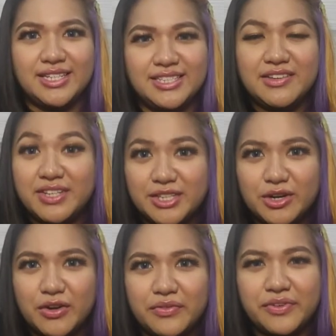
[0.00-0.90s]
Civet
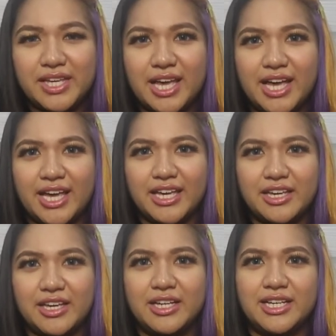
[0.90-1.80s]
coffee
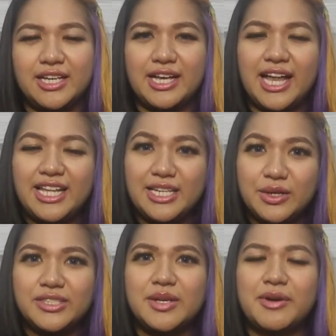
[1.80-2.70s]
ay galing
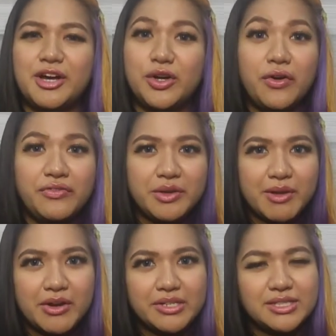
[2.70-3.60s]
yon sa mga coffee
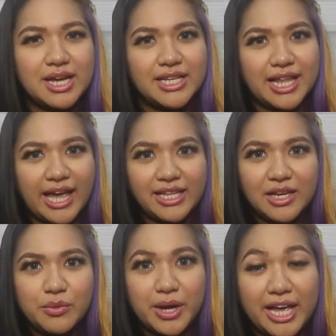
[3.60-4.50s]
berries na kinain
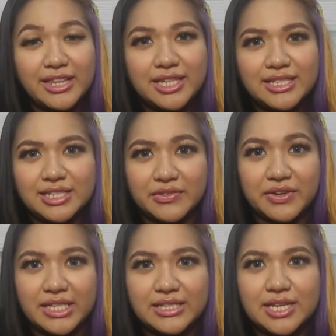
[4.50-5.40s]
ng wild na
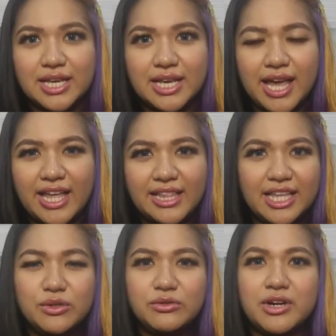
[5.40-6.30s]
civets. And
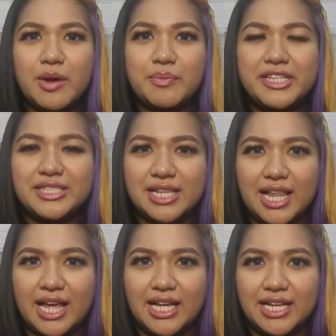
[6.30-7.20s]
then yung droppings
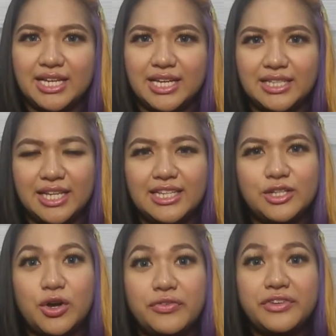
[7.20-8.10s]
nila, na
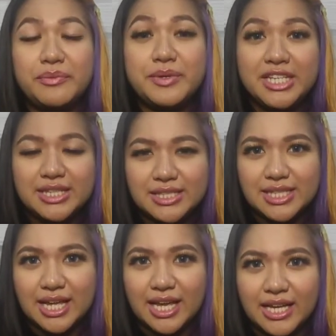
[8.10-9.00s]
coffee beans
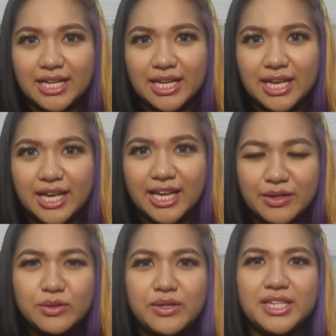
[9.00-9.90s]
na,
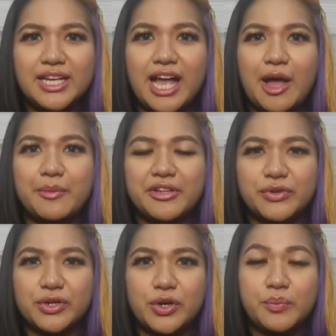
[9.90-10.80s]
ayun yung ginagamit
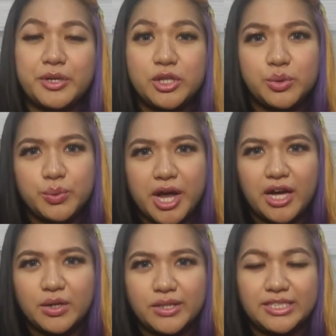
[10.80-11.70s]
for kopi
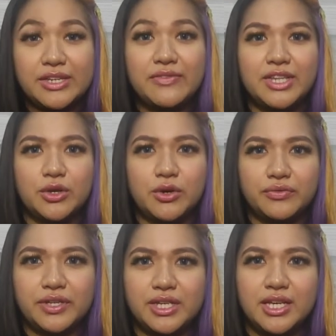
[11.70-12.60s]
luwak or civet
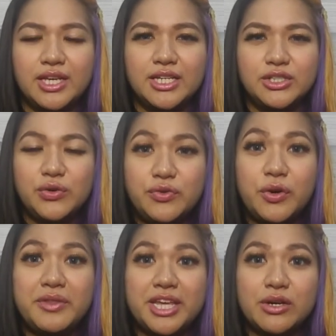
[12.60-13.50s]
coffee. So,
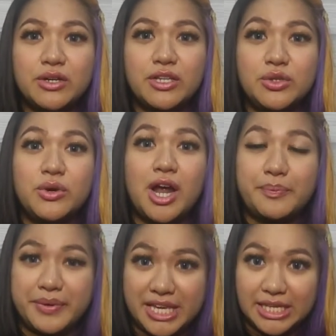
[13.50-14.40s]
from their
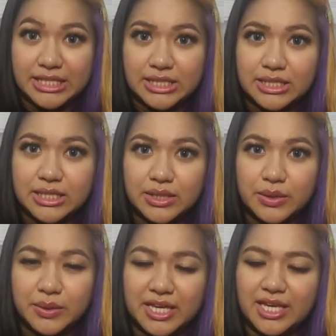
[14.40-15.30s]
droppings.
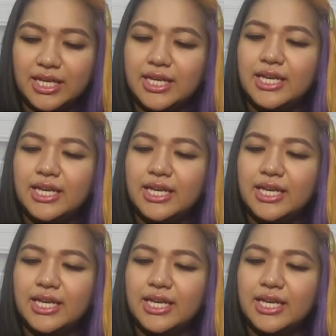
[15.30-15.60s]
Okay?